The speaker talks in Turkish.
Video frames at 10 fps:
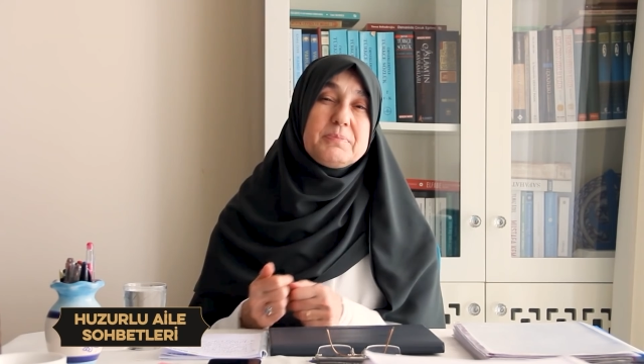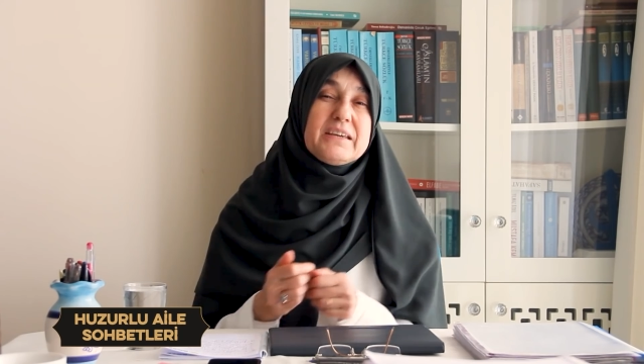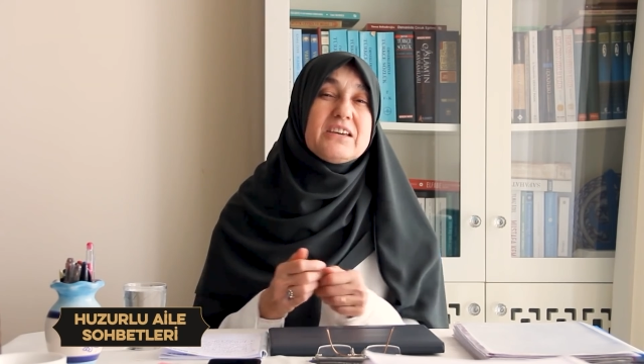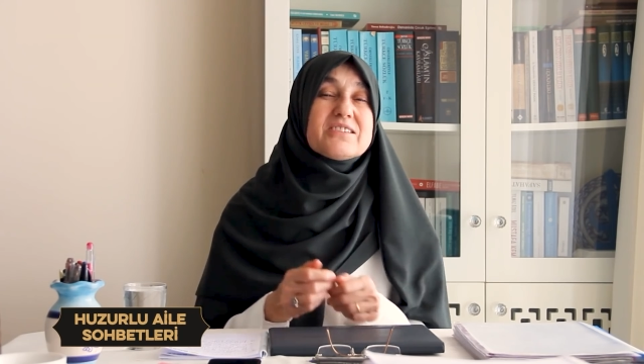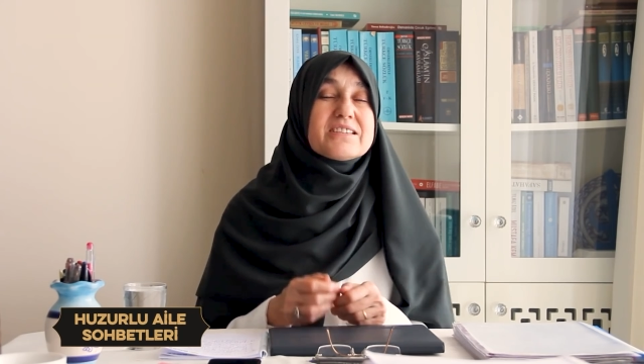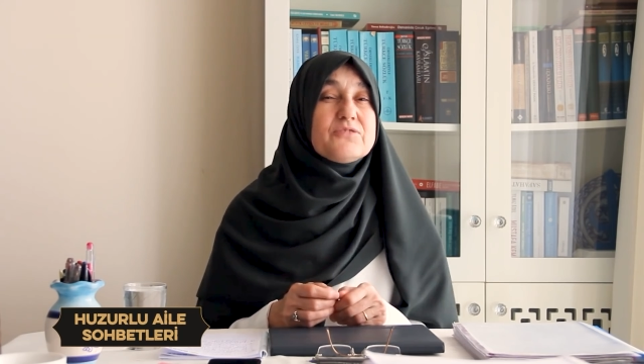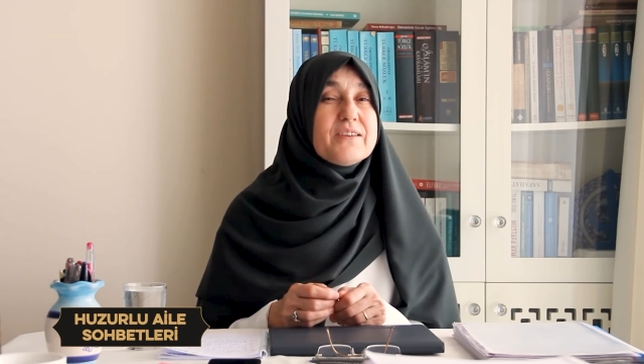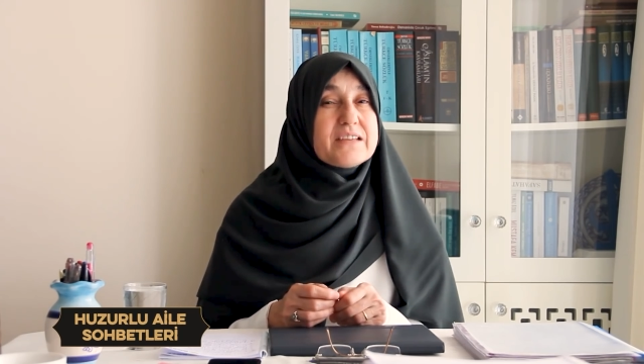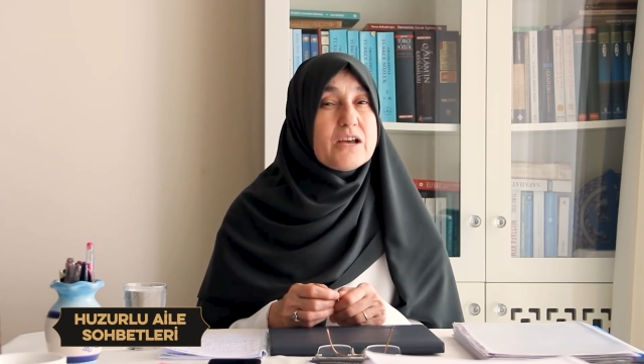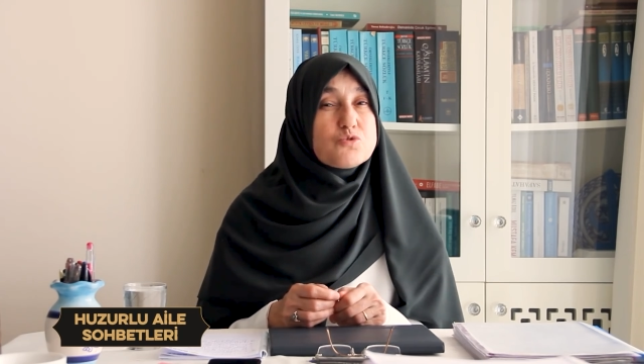İkinci
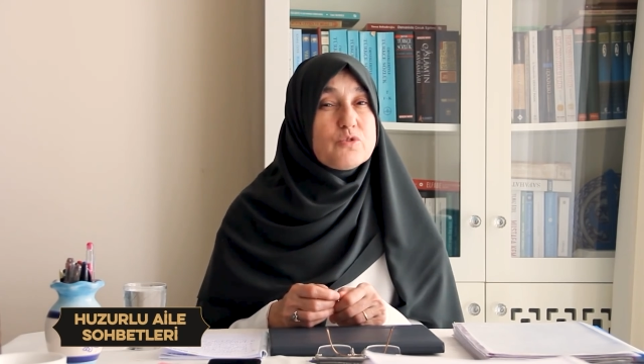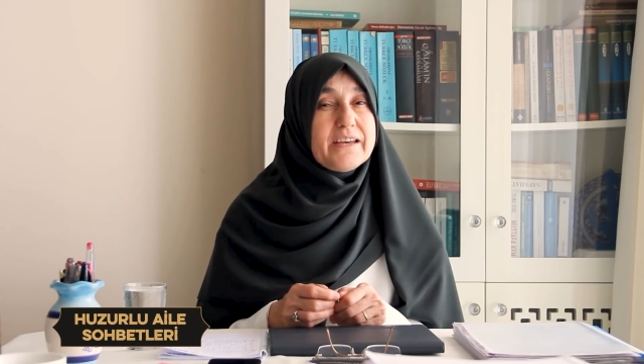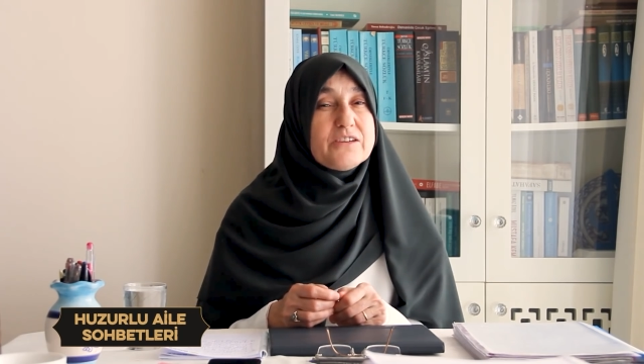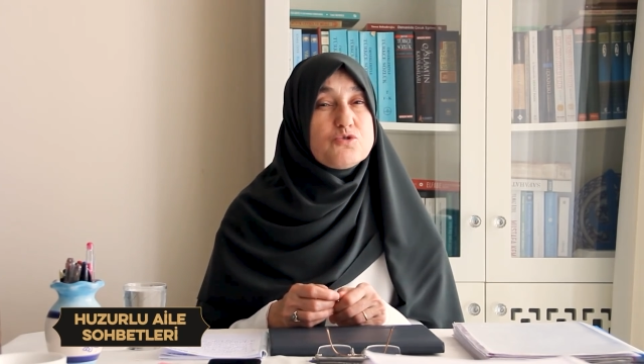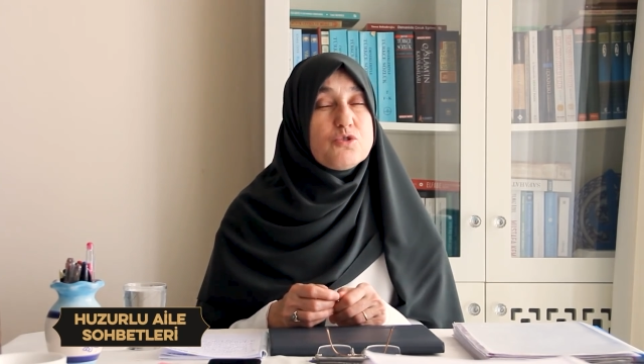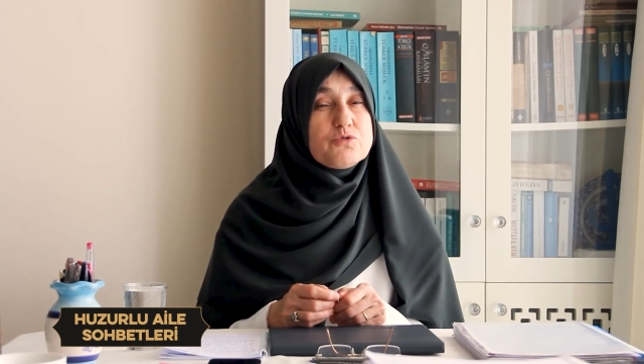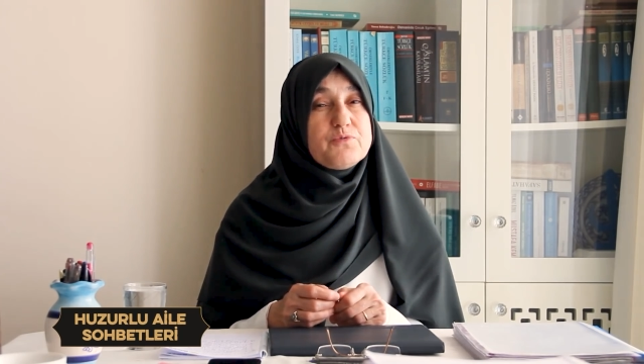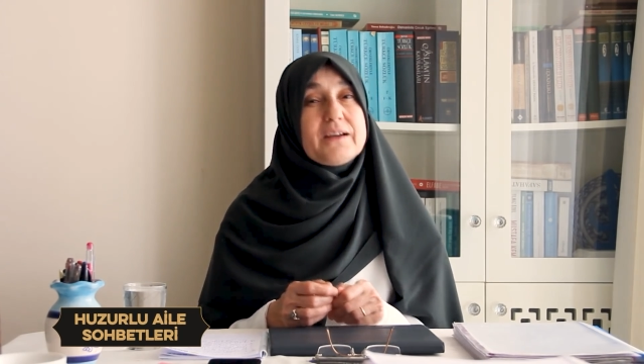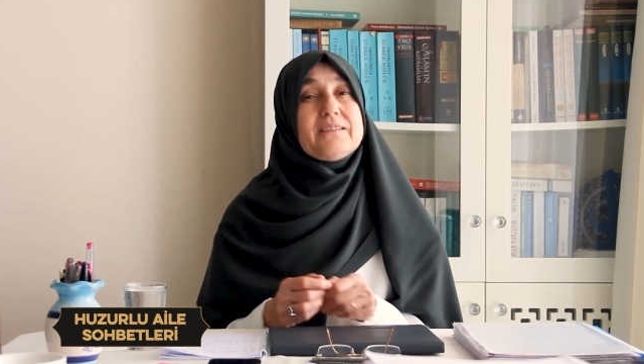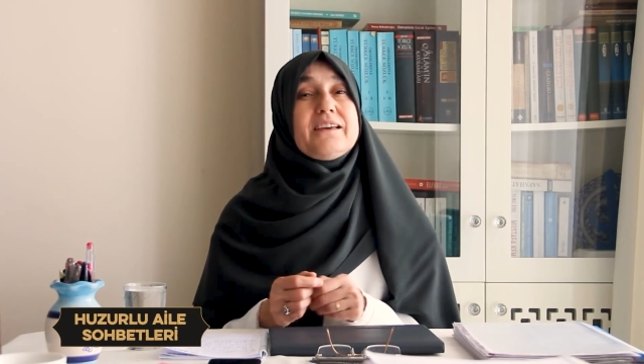sınıfa zar zor geçiyor
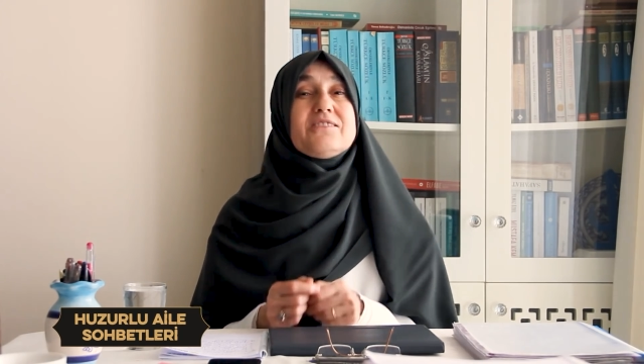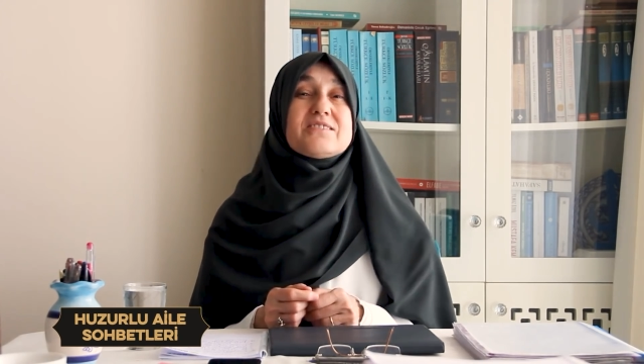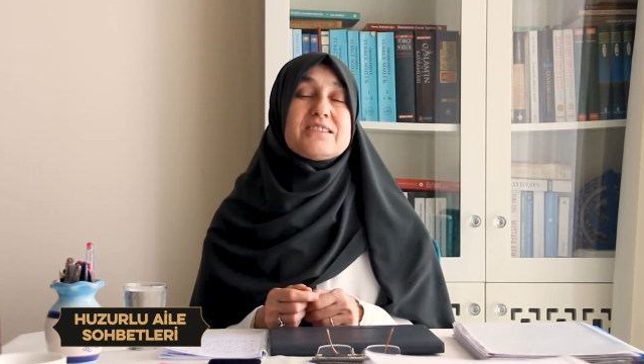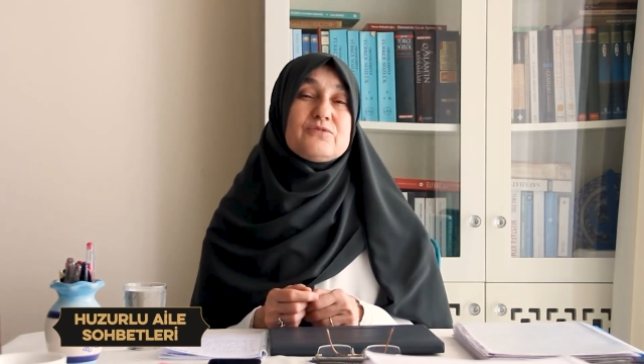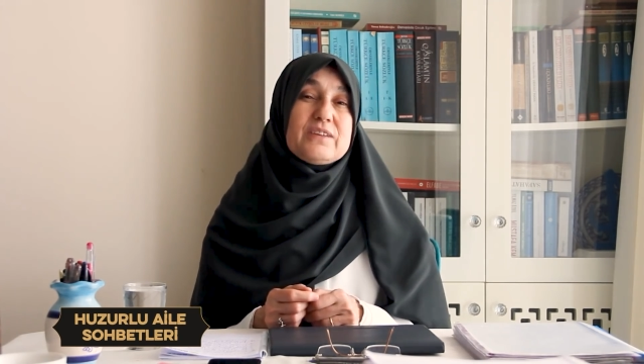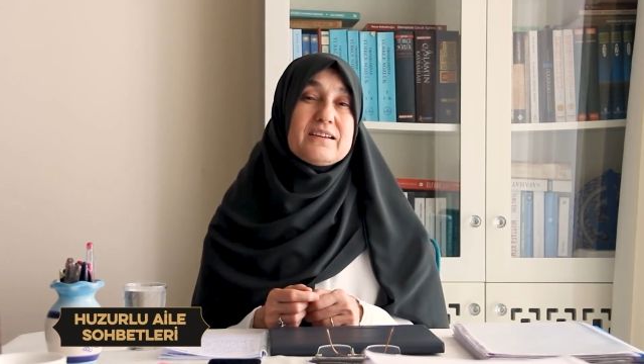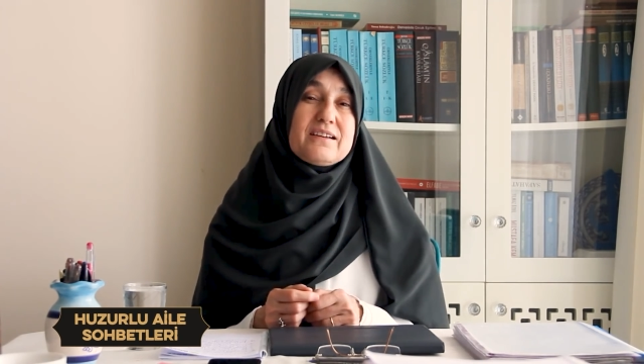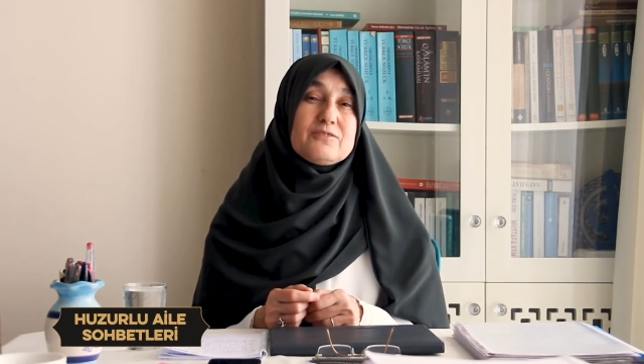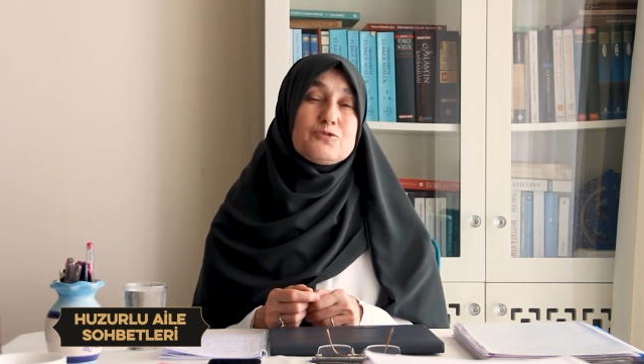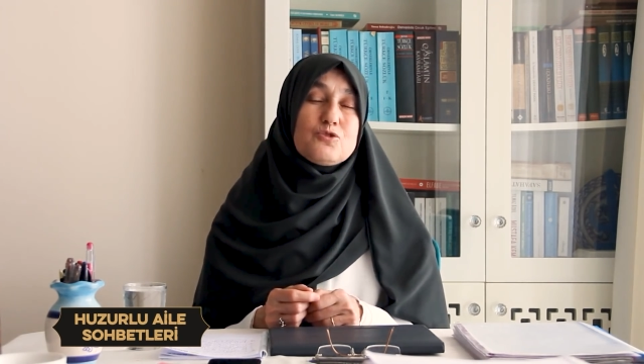fakat ikinci sınıfta da
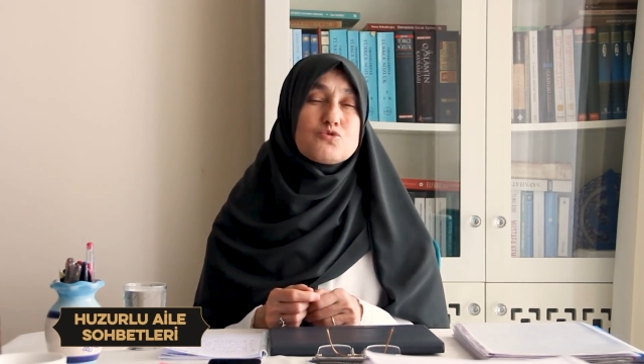kalıyor.